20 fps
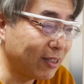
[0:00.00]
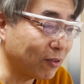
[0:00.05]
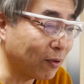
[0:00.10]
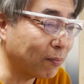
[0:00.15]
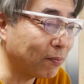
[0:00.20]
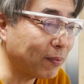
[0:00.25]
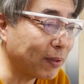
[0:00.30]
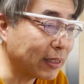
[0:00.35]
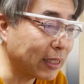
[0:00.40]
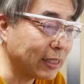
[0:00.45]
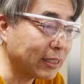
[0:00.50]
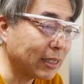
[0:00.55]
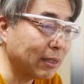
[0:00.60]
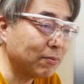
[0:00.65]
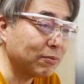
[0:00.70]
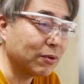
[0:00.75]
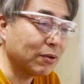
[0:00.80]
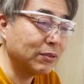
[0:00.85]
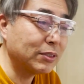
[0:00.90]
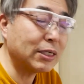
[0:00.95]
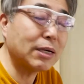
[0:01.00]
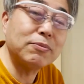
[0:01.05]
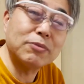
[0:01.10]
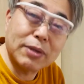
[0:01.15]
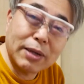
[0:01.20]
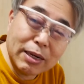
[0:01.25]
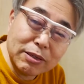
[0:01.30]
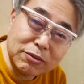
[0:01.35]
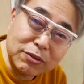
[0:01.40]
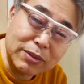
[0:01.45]
トップバッター近本。近本
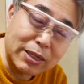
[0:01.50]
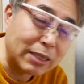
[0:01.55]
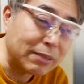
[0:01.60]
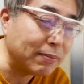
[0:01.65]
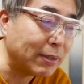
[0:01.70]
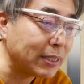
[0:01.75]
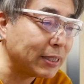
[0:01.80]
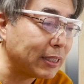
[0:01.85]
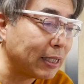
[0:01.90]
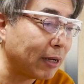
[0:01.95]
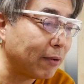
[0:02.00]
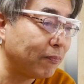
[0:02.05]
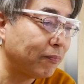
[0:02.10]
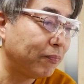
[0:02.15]
はアウトになりました。